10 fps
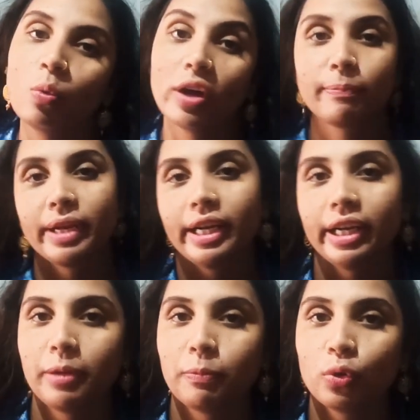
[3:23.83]
వన్
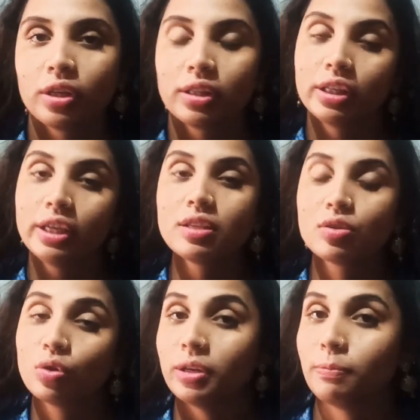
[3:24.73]
మినిట్ అయిపోయింది
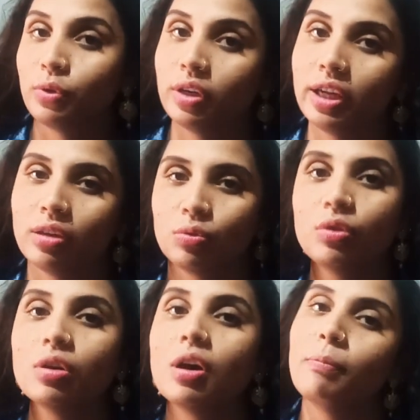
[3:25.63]
సో ఇప్పుడు నేను
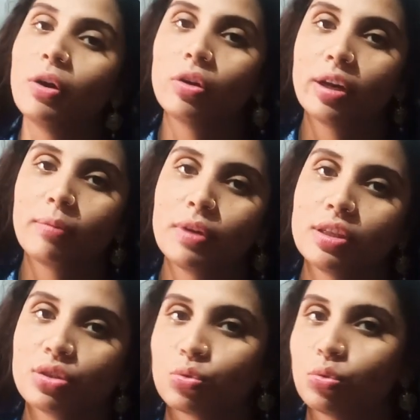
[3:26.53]
పౌడర్
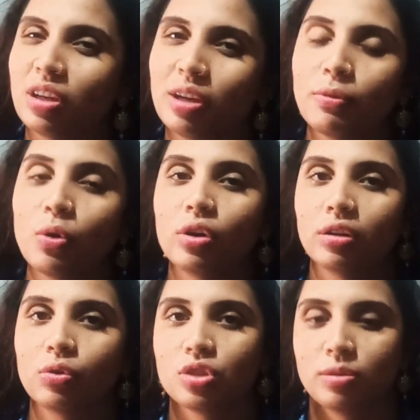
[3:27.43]
అప్లై చేసుకుంటున్నాను
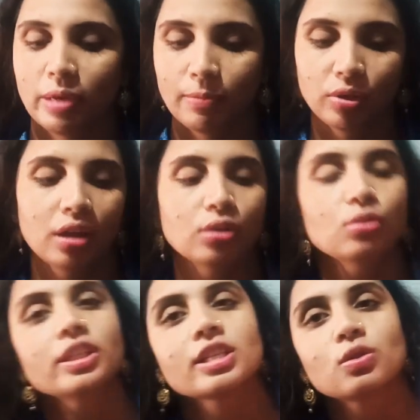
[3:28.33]
పౌడర్ కోసం ఏం
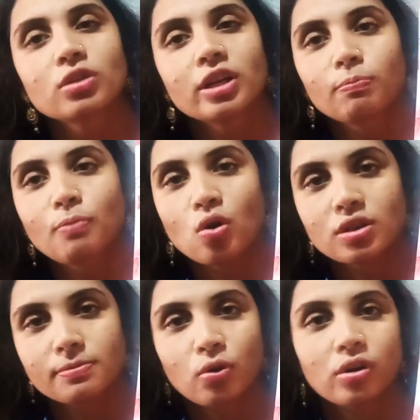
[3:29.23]
కాదు జస్ట్ నేను
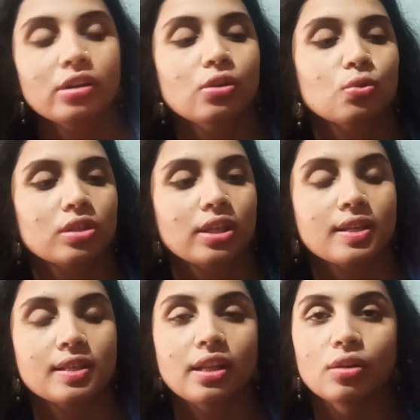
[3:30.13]
పాండ్స్ పౌడర్ని యూస్
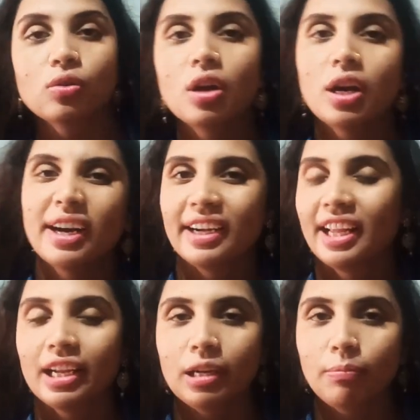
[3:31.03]
చేస్తున్నాను
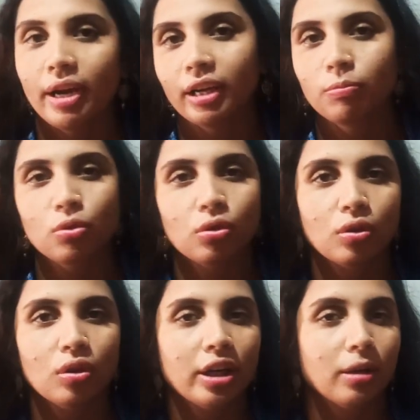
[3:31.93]
డైలీ మేకప్
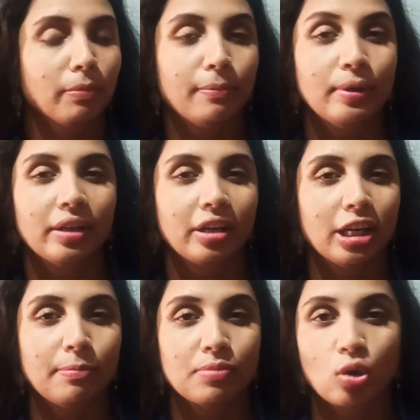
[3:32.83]
లుక్లో నేను బీబీ
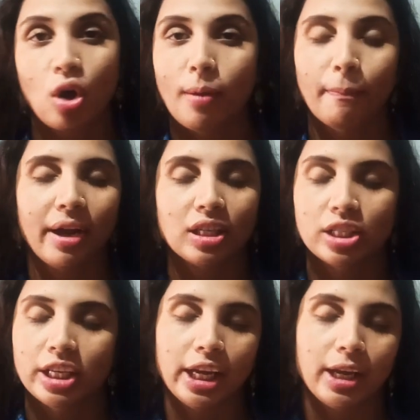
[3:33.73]
క్రీమ్స్
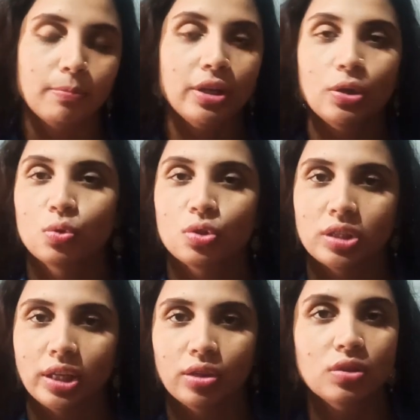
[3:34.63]
కాంపాక్ట్స్ ఏమీ యూస్
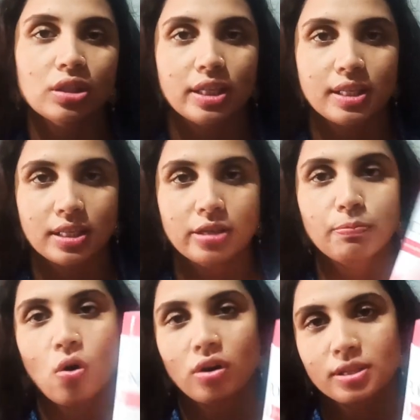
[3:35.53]
చేయను జస్ట్
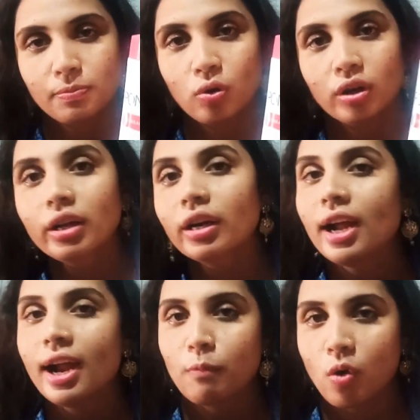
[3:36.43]
పాండ్స్ పౌడర్
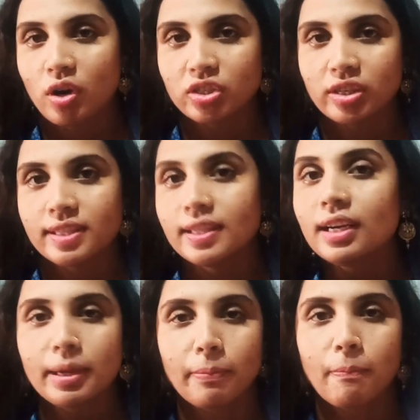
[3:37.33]

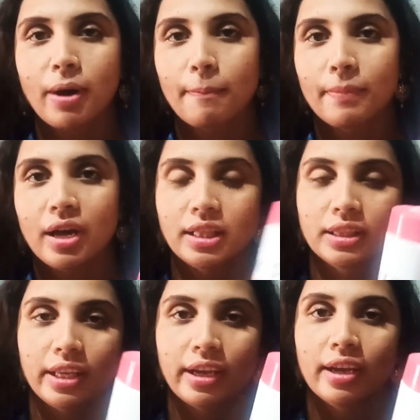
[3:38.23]
మాయిశ్చరైజర్ లిప్ బామ్
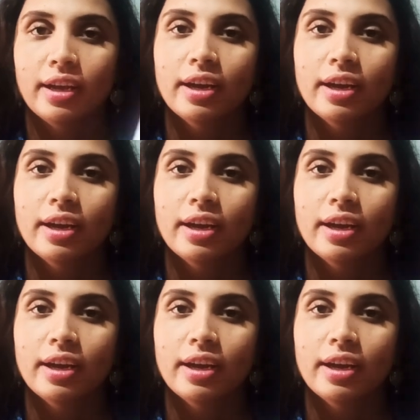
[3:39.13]
అంతే